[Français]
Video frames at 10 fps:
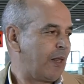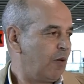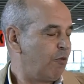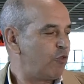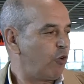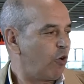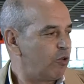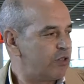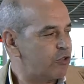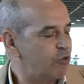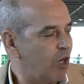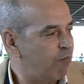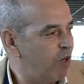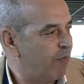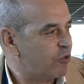moi je veux rebondir sur un
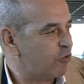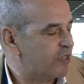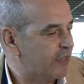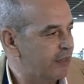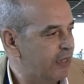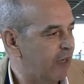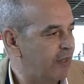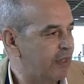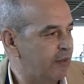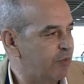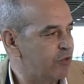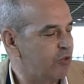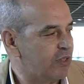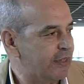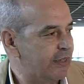point parce que c'est avec bien
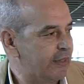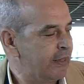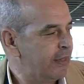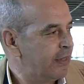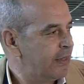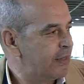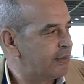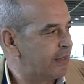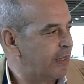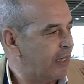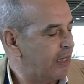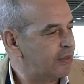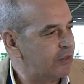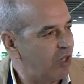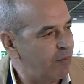sûr ces c'est la
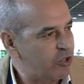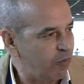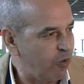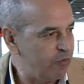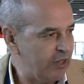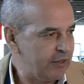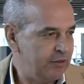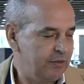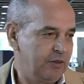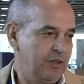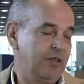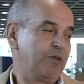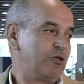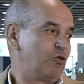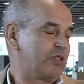rareté de la matière première mhm. et
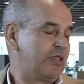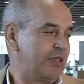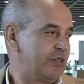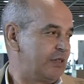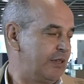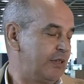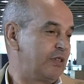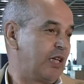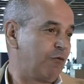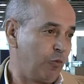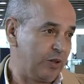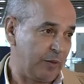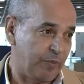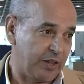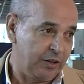bien sûr, c'est la flambée des
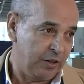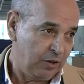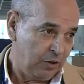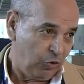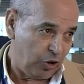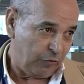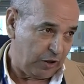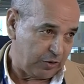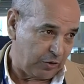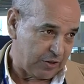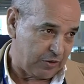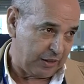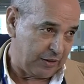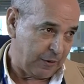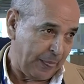prix au niveau ah,
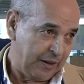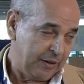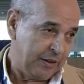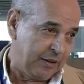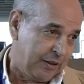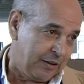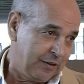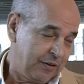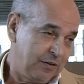international. vous êtes impacté comme toutes